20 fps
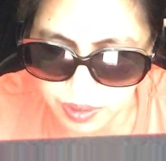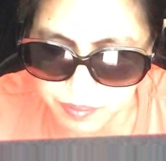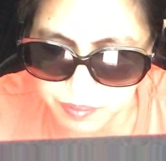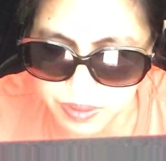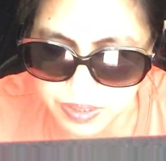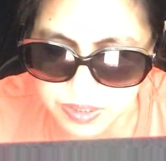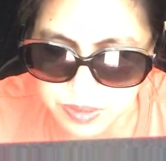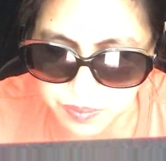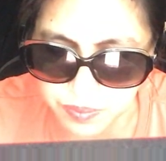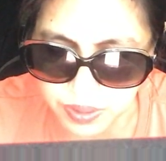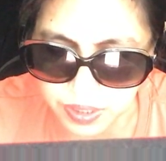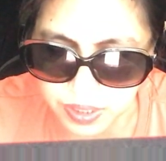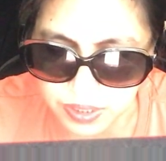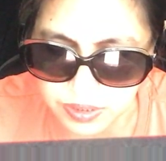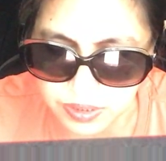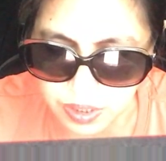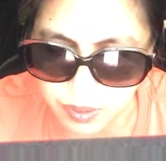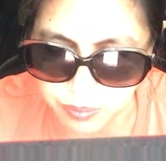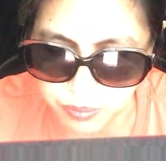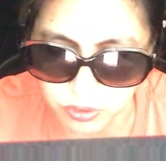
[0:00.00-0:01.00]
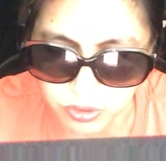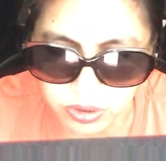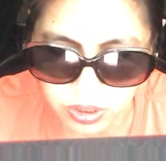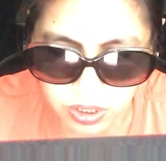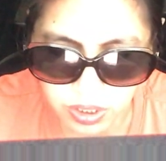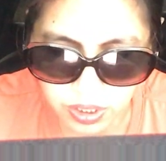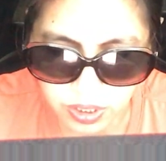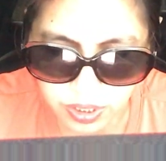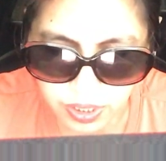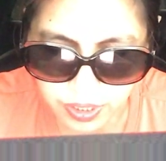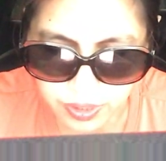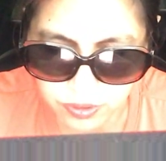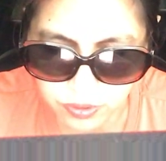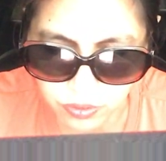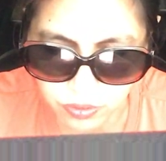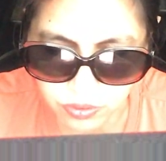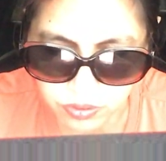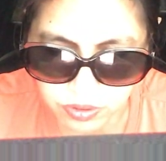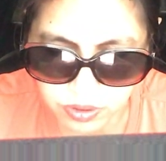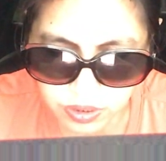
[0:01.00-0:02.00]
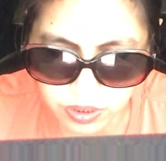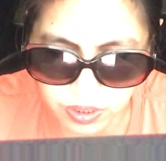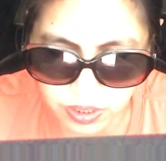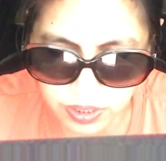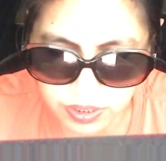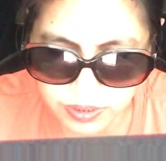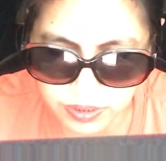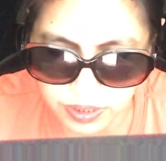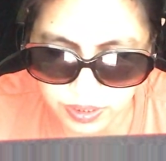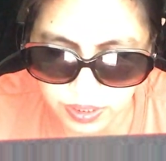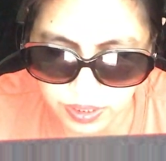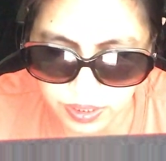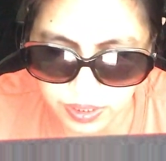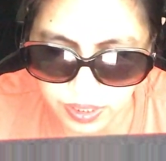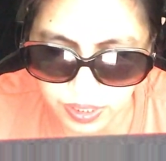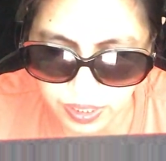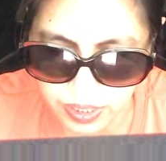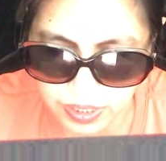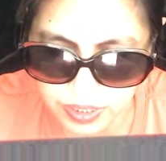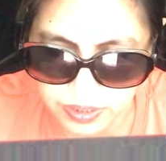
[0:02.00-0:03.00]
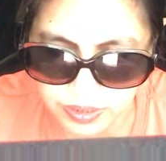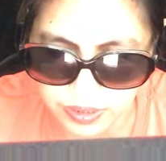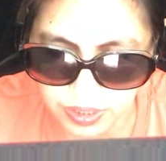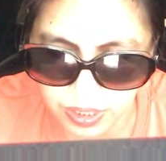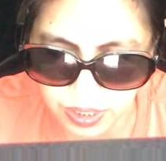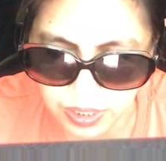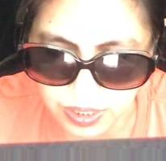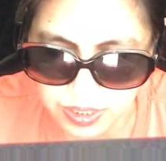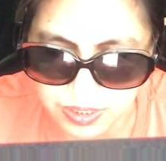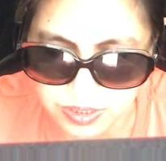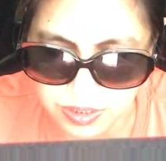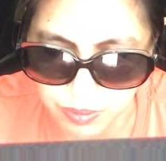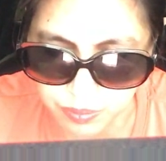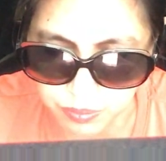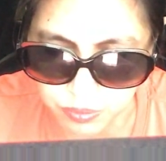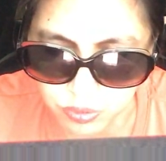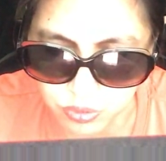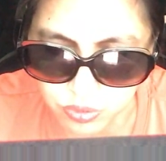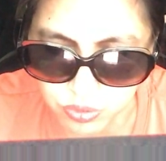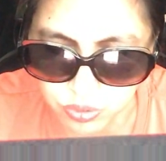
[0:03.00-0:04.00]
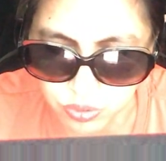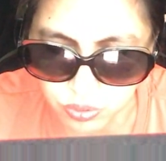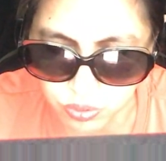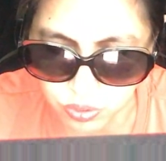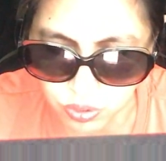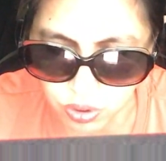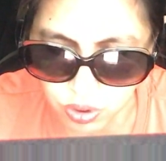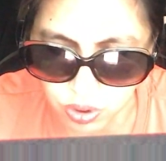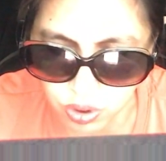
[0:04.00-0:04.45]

mas maganda po talaga yung nanggagaling talaga sa puso.